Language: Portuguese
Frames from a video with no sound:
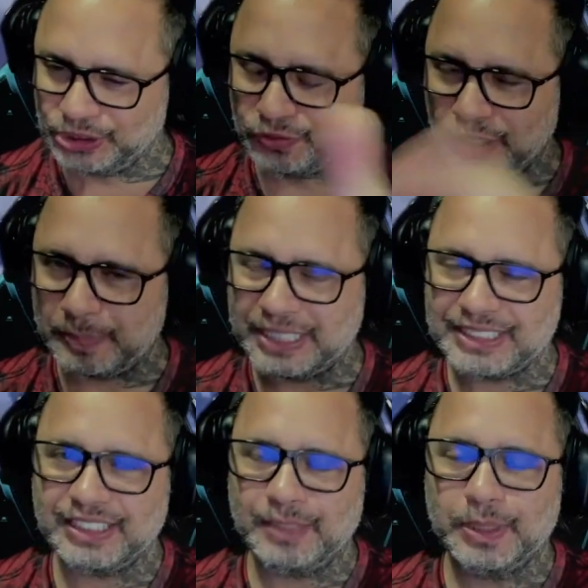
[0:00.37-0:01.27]
eu vou
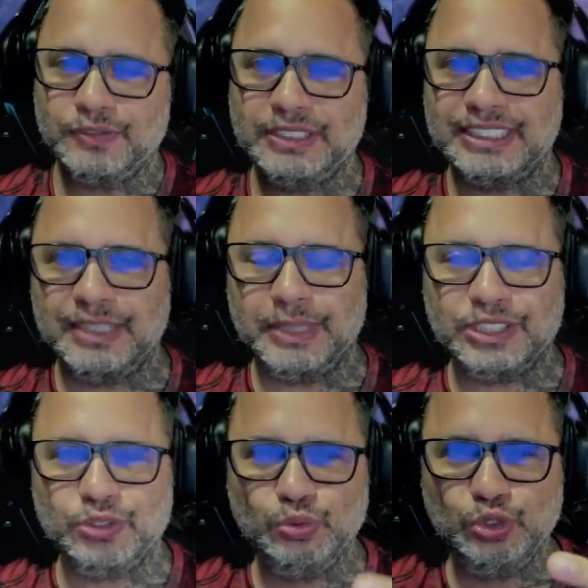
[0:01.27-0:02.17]
apresentar para você
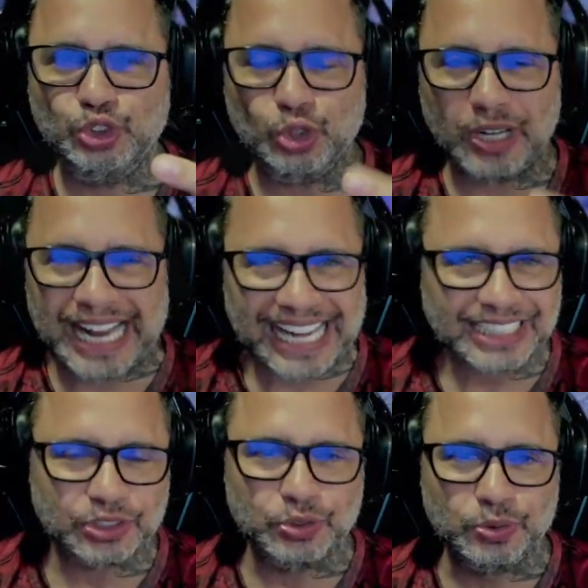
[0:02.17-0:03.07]
mais um
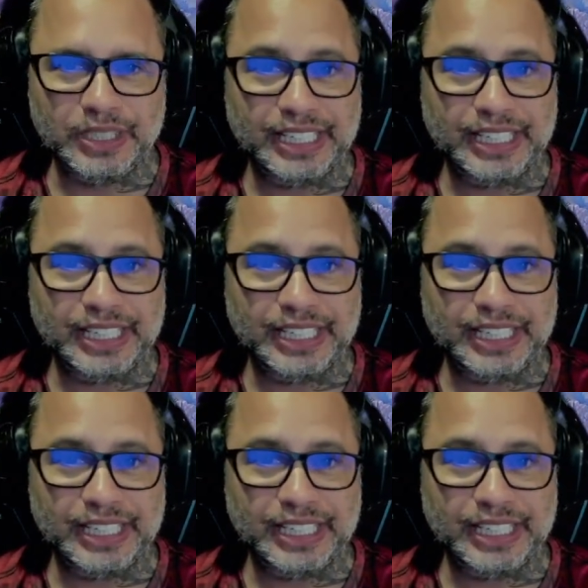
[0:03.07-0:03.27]
jogaço